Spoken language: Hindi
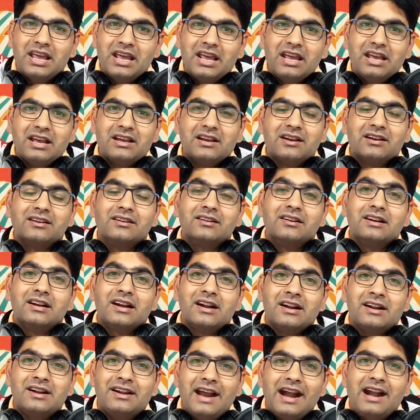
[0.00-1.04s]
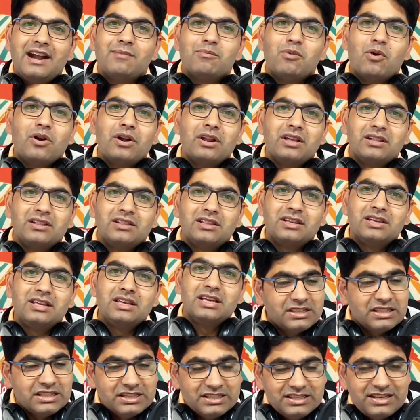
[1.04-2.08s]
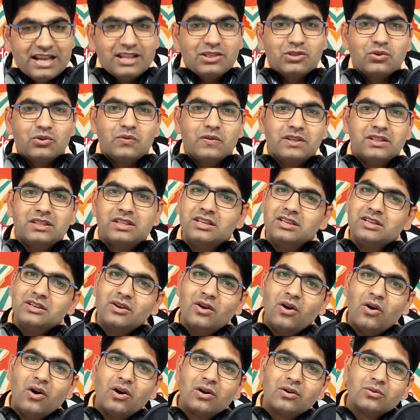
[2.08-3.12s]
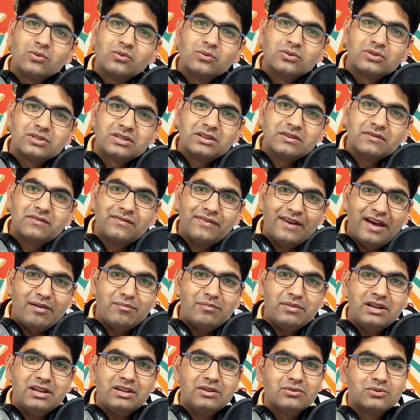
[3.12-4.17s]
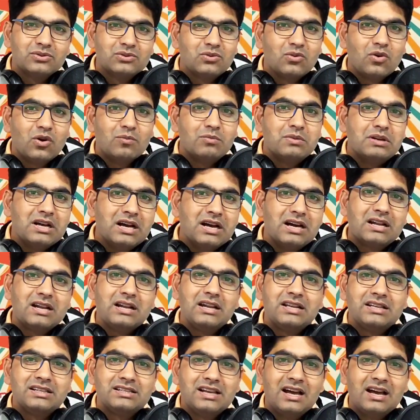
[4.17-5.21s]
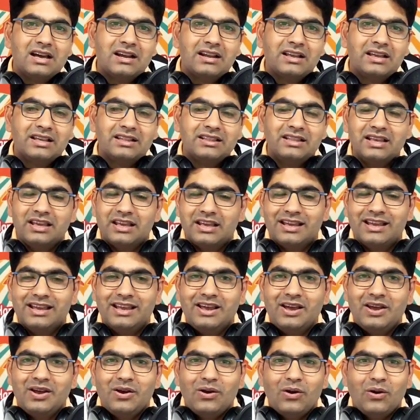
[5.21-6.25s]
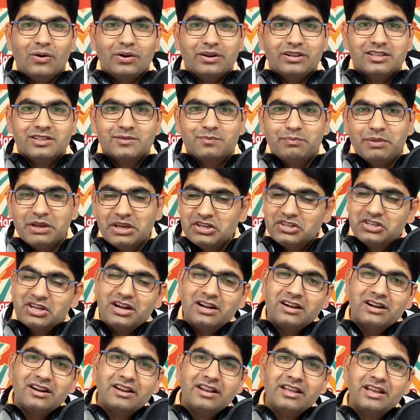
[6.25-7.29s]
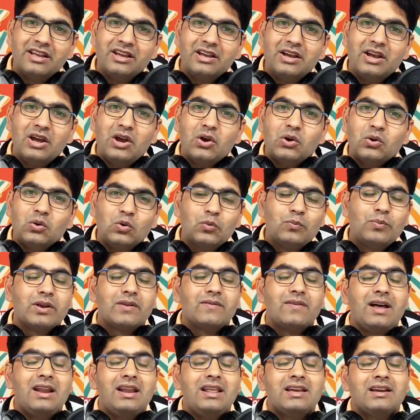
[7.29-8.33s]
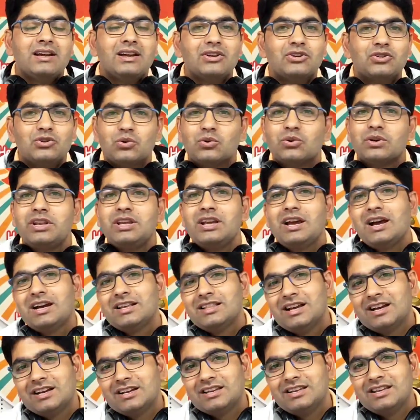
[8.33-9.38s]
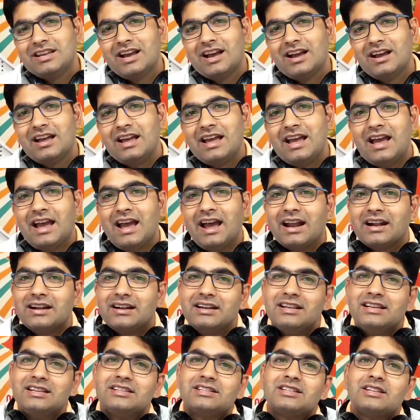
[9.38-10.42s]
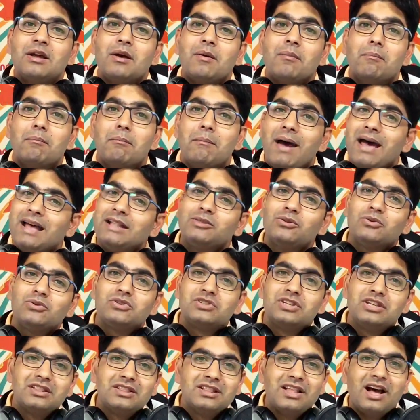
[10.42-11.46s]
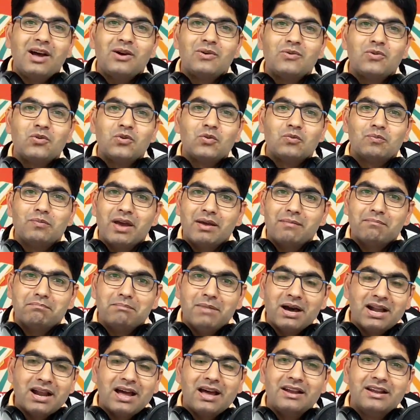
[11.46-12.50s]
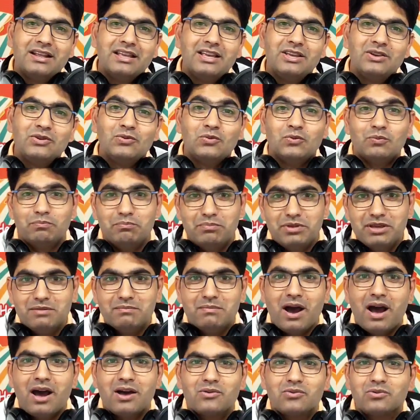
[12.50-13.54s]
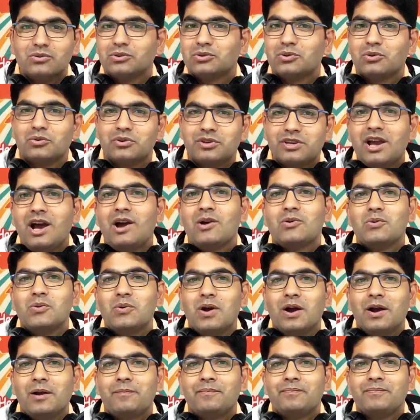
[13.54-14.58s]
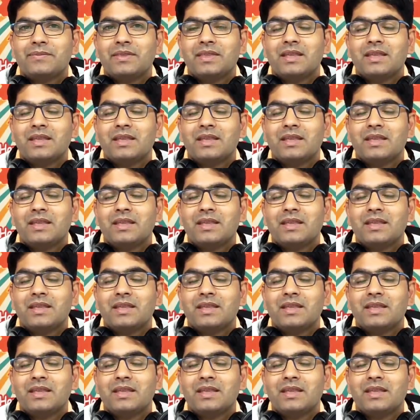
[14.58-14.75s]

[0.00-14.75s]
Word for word: एक डेड बॉडी थी डेथ हुई थी और उसकी फैमिली उसको अब घर ले जा रहे थे और इस पेशेंट ने ऊपर वाले का शुक्रिया अदा किया एटलीस्ट मैं तो जिंदा हूँ मैं मरा नहीं हूँ बीमार हूँ तो क्या हुआ